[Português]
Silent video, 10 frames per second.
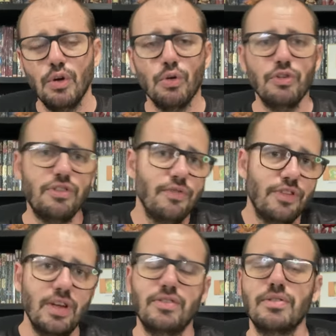o Steve
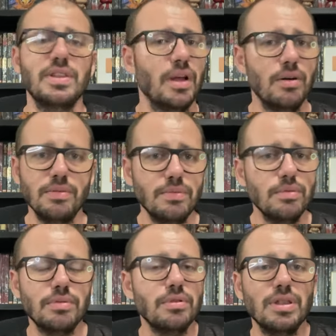Ditko. Então
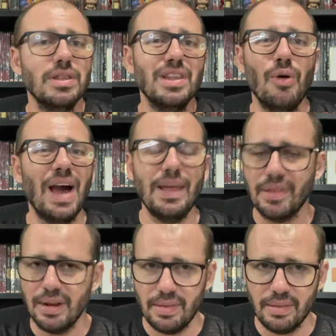não há
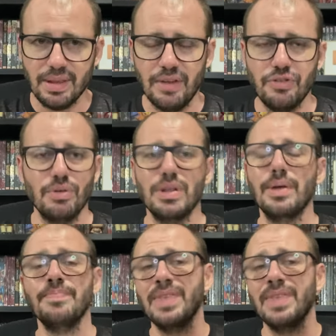essa necessidade toda.